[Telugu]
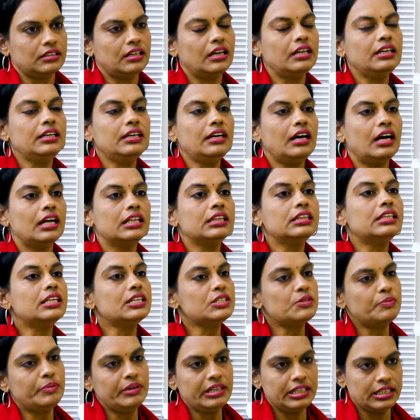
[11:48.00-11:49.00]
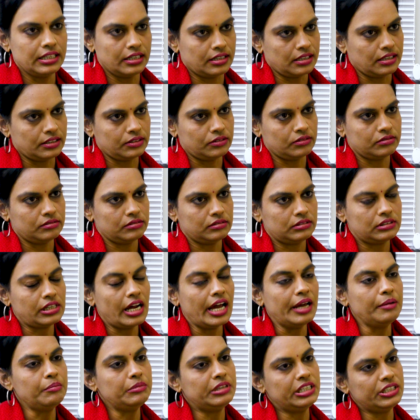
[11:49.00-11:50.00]
కానీ అంత స్పీడ్గా రాదు
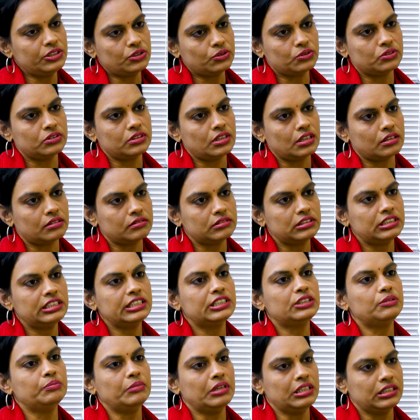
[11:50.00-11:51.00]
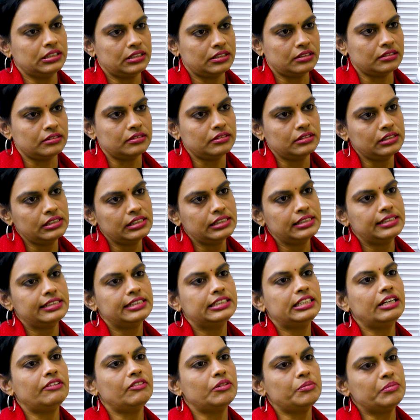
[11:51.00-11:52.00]
టైం తీసుకుంటారు సిక్స్ మంత్స్
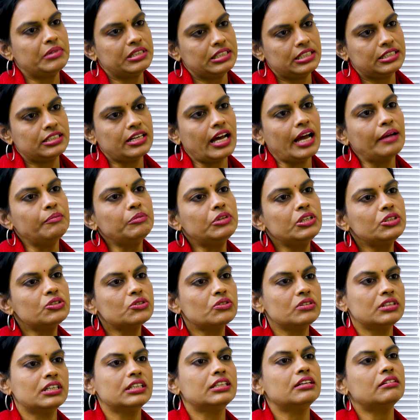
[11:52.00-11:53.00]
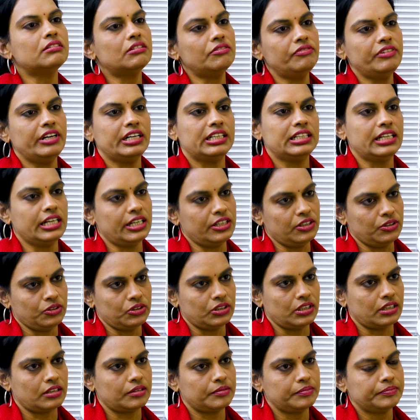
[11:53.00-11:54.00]
సెవెన్ మంత్స్ టైం తీసుకున్న తర్వాత వెయిట్ గెయిన్
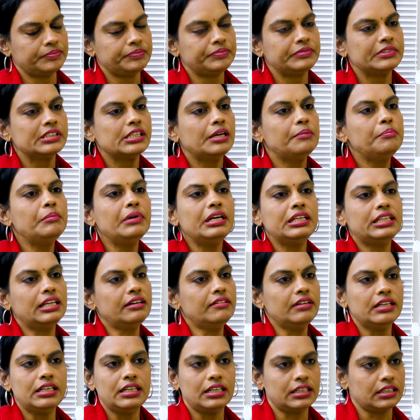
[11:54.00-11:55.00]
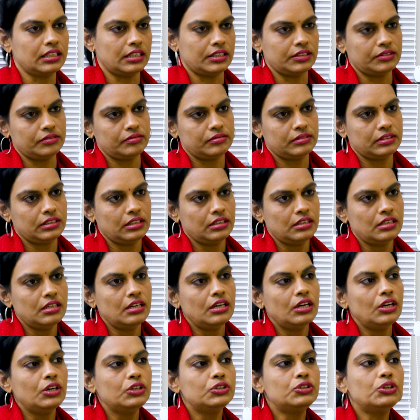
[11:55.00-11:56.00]
అవుతారు మిగతా వాళ్ళ కాదు
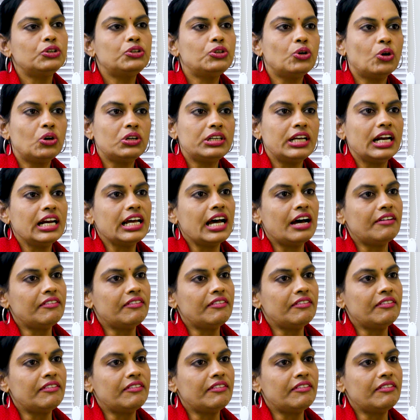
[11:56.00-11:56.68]
సో టోటల్గా